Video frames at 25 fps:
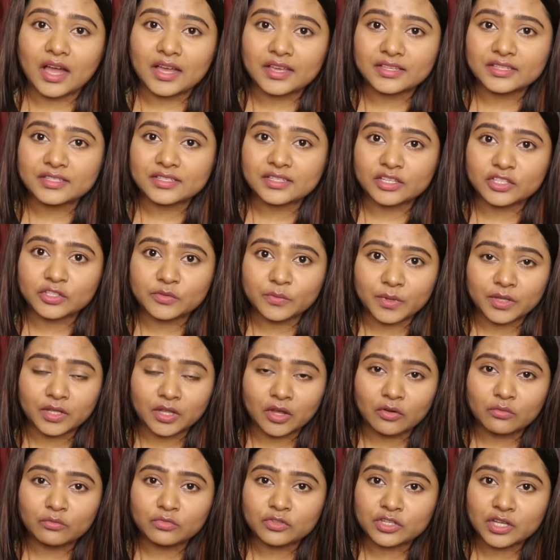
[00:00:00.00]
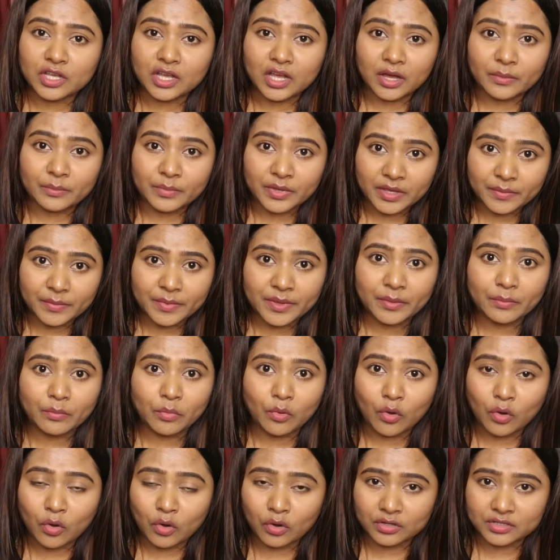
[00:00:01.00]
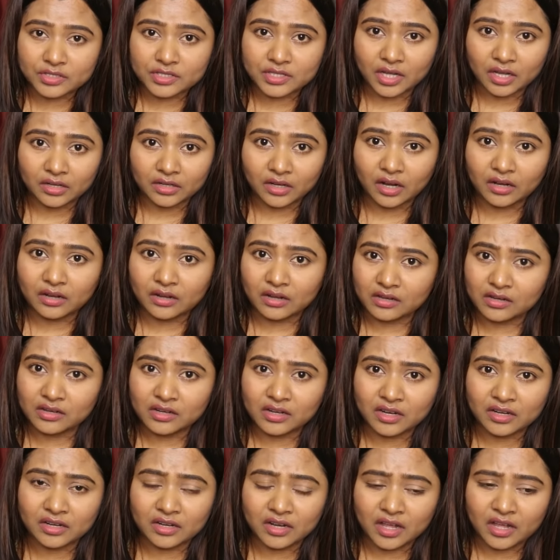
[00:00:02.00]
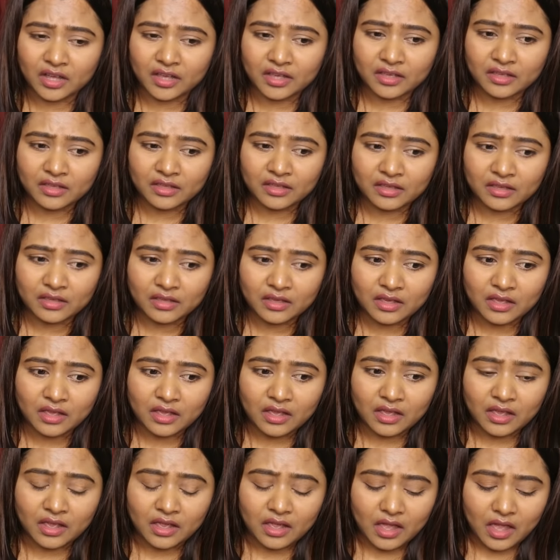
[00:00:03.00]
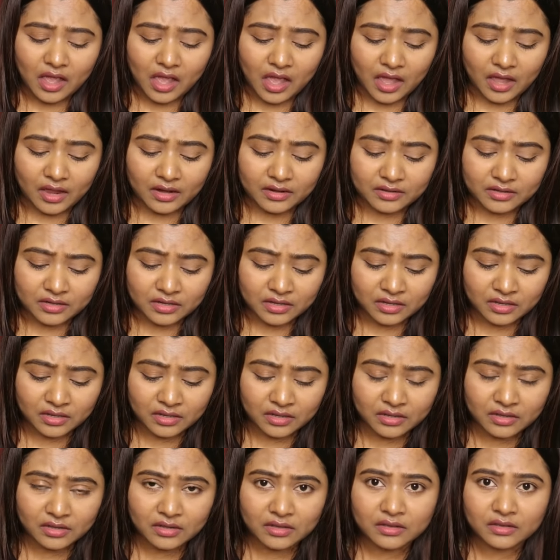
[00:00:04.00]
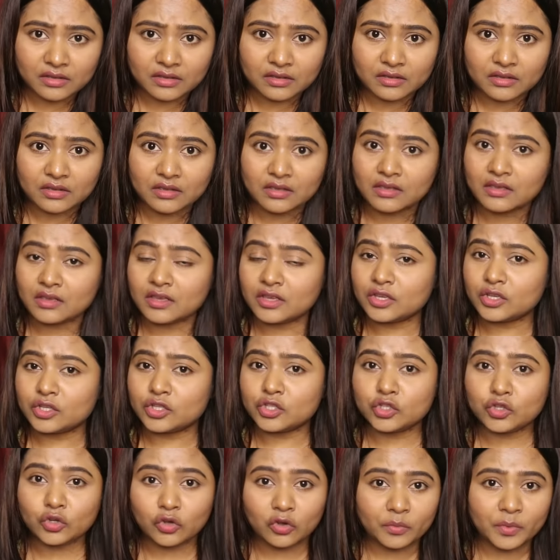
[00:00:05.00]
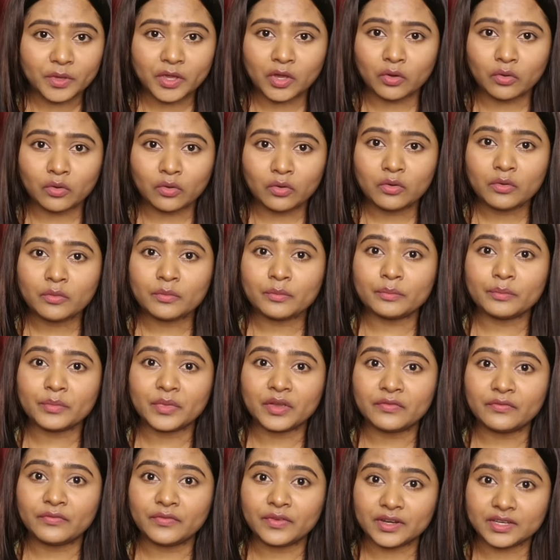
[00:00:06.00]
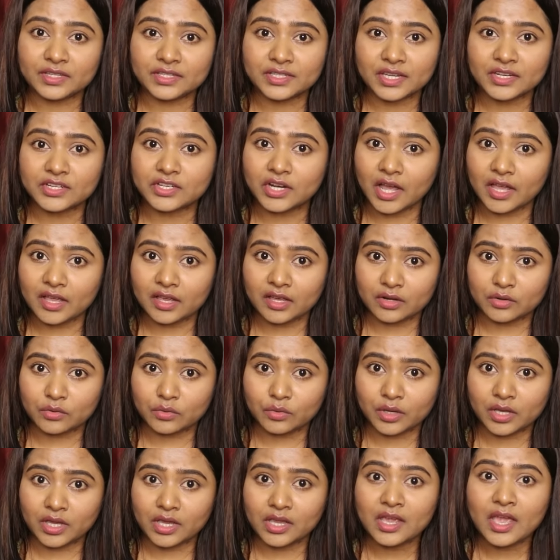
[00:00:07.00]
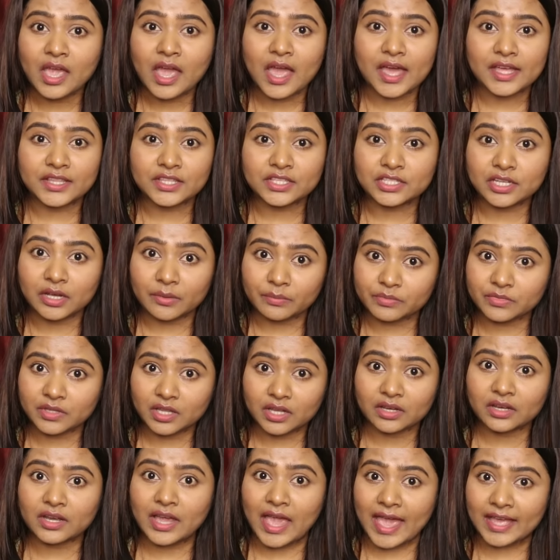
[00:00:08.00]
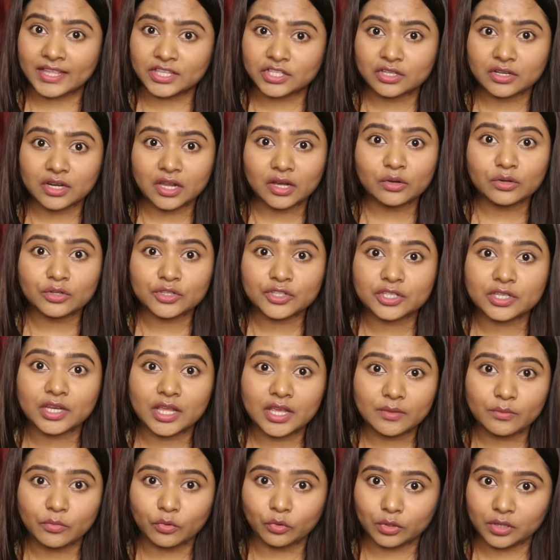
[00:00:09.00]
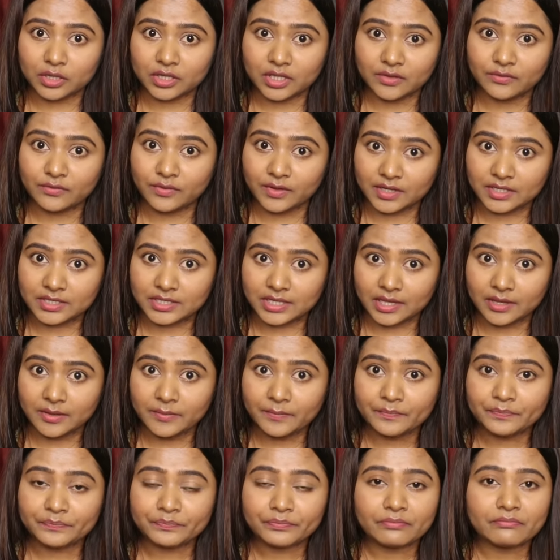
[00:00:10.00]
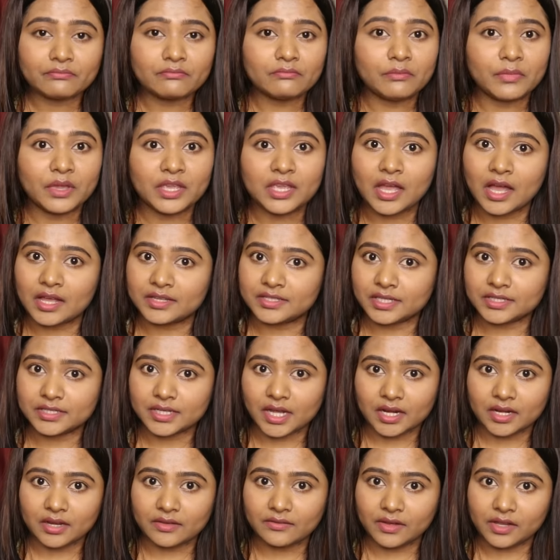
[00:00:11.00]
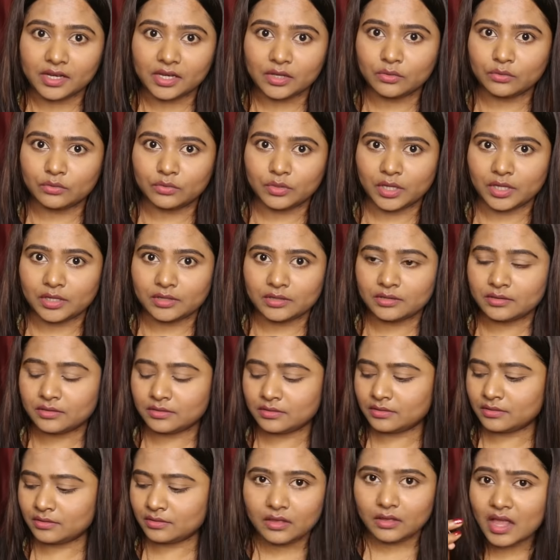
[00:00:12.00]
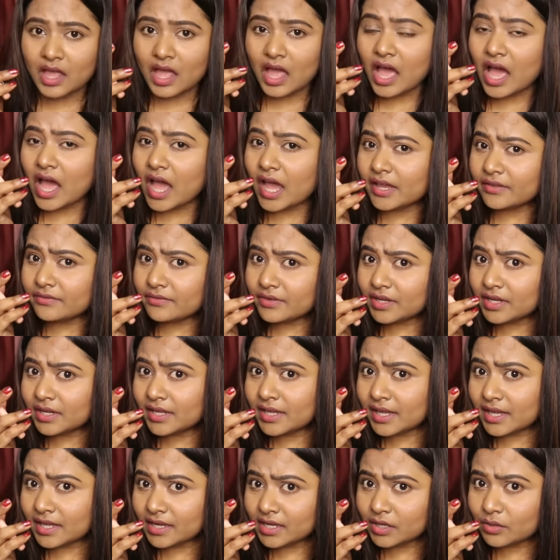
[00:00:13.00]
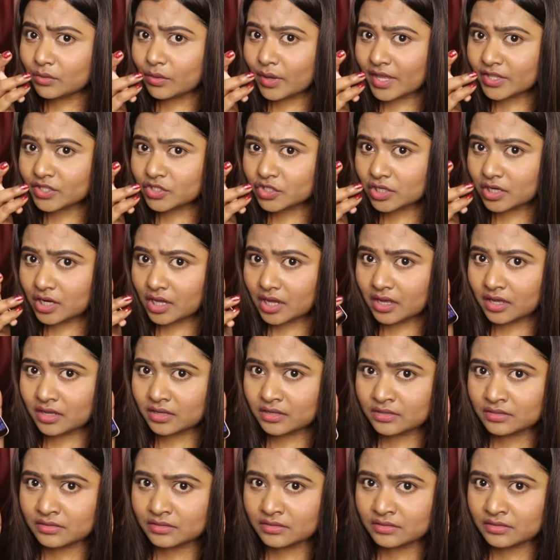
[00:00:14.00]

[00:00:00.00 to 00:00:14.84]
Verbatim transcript: गाइस सच बताऊँ मुझे अभी भी बहुत ज़्यादा डर लग रहा है एंड जो भी हो मैं फिर से ट्राई करूँगी एंड जब तक एंजेला कुछ नहीं बोलती फिर से मैं यहाँ से जाने वाली हूँ नहीं आई विल किल यू एंजेला